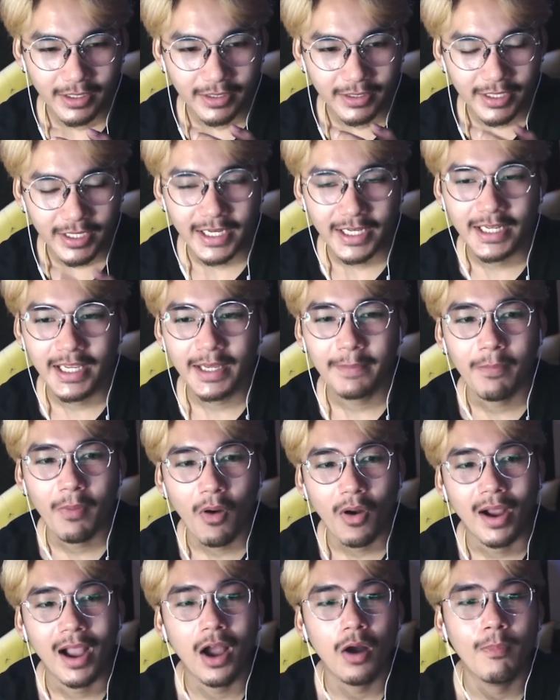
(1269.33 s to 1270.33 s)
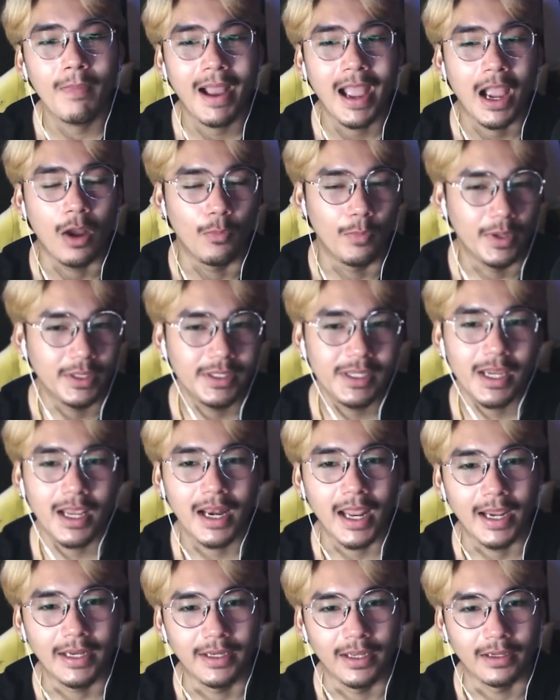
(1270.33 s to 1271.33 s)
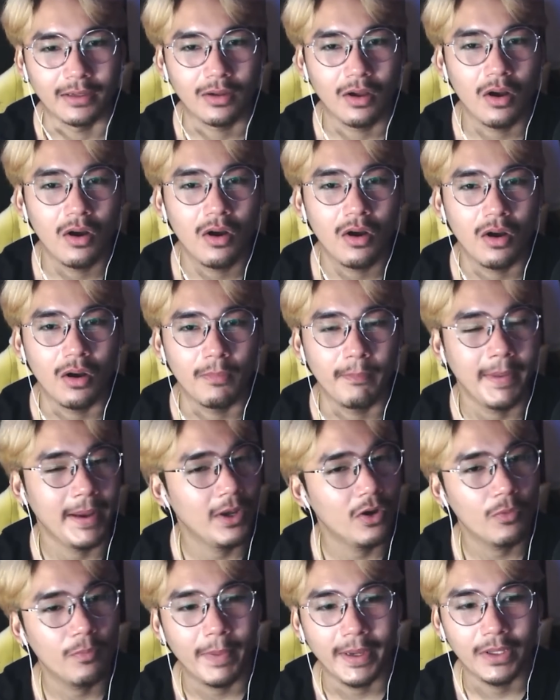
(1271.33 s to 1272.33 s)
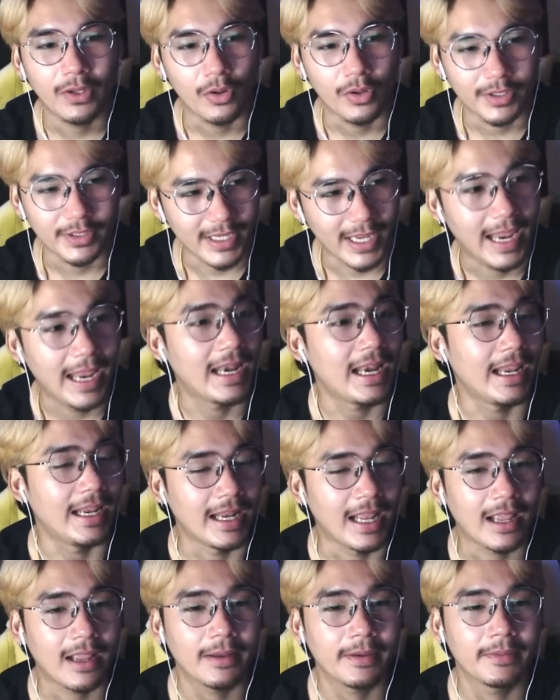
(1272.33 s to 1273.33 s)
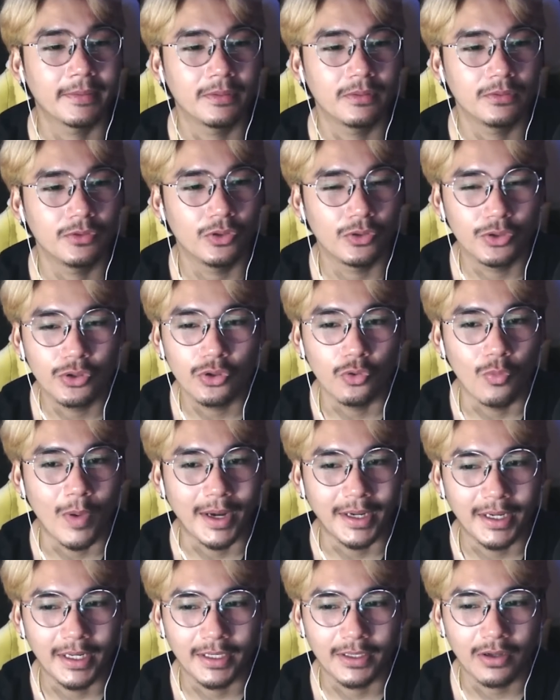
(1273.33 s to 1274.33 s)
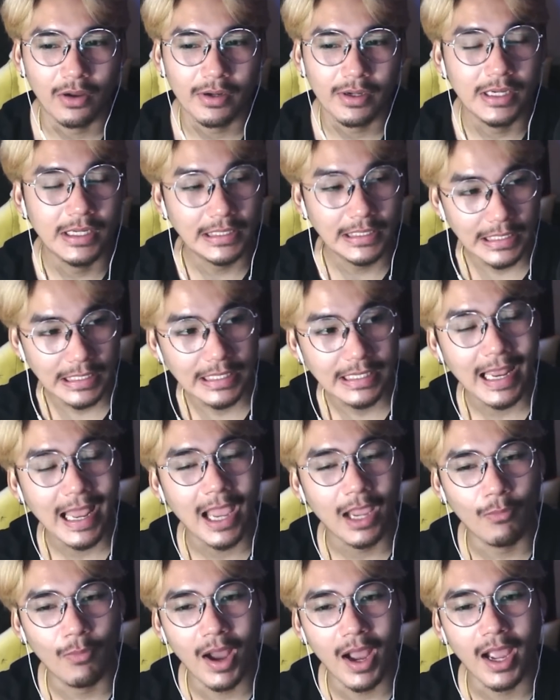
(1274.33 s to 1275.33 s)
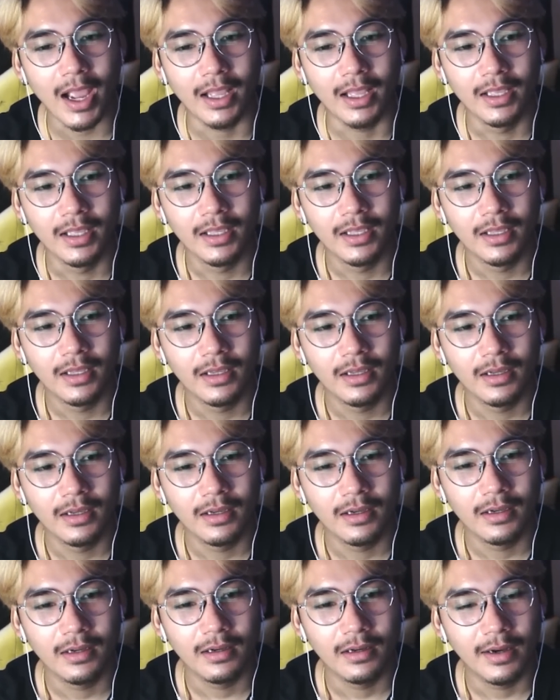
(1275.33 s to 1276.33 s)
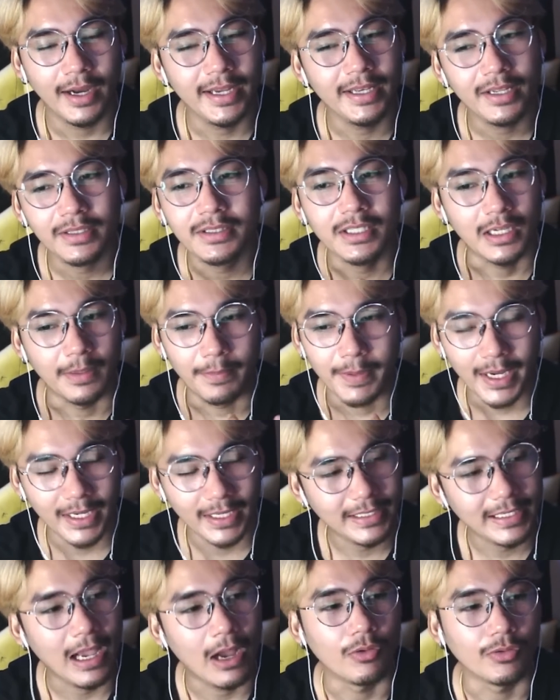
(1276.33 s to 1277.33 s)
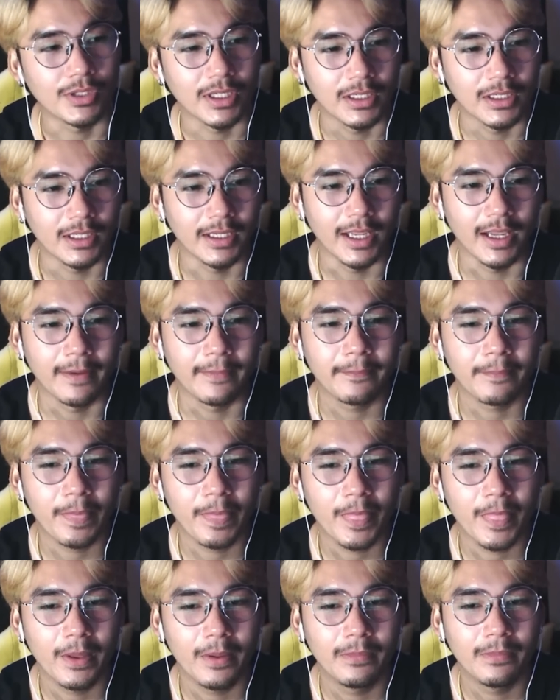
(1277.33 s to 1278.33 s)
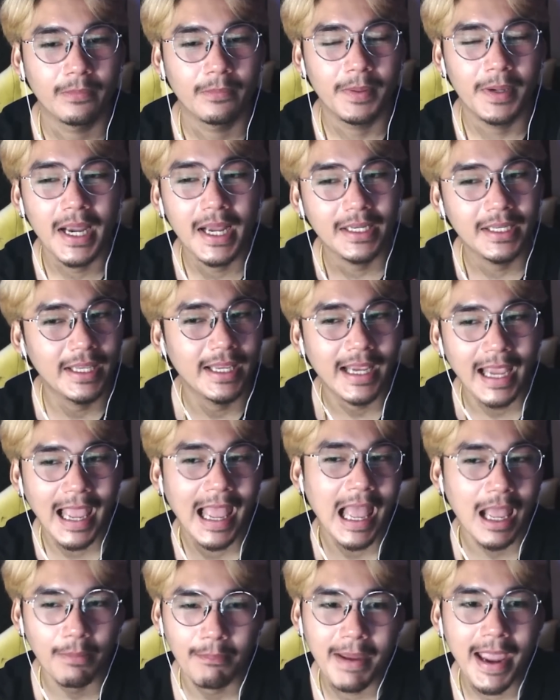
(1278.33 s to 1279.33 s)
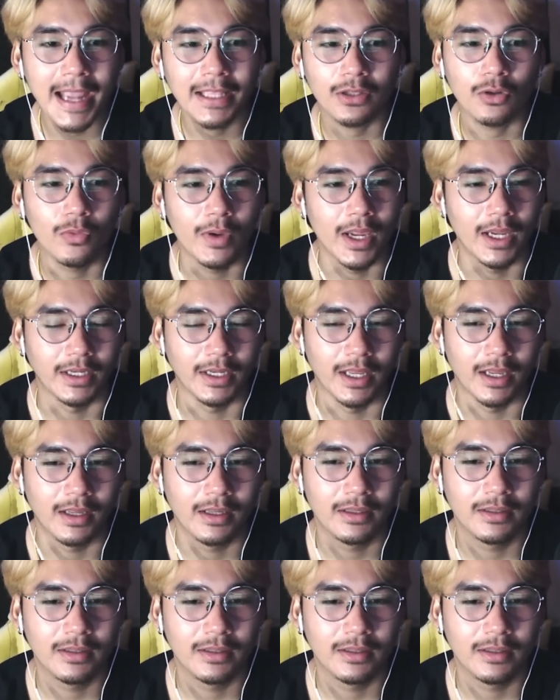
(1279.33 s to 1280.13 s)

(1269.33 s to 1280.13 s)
ทีนี้พอเข้ามหาวิทยาลัยเนี่ยก็ไม่รู้ไปดนใจอะไรนะอยู่ๆวันหนึ่งก็นึกขึ้นได้ว่าเฮ้ยนึกถึงเพื่อนเก่าจังเลยอะเพื่อนที่ฆ่าแม่ตัวเองเนี่ย